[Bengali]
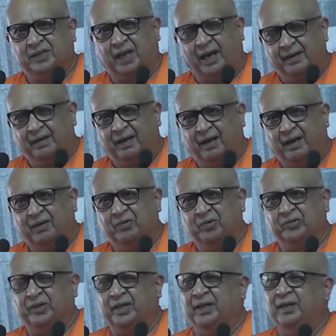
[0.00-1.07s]
চান না
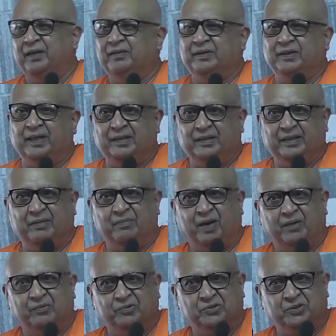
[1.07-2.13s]
হতে ধীরে ধীরে
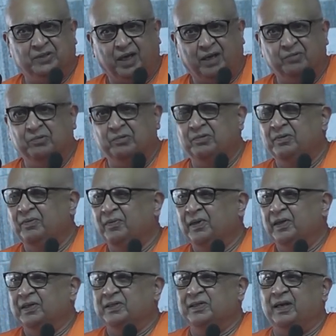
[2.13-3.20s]
মানুষ জানুক
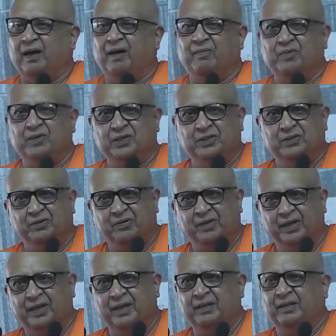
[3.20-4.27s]
শ্রীরামকৃষ্ণ
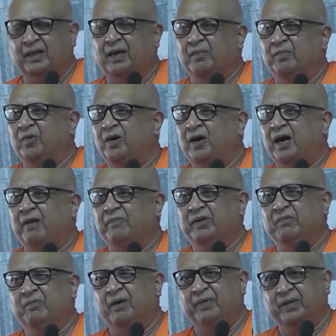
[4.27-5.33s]
কে তার
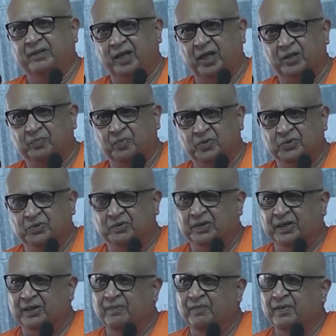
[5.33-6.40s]
মহাবির্ভাবের তাৎপর্য
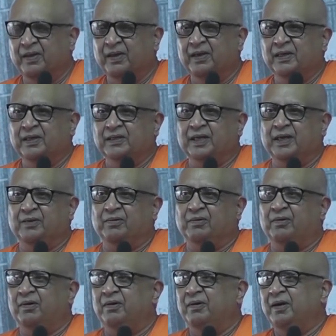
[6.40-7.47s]
কী সেই জন্য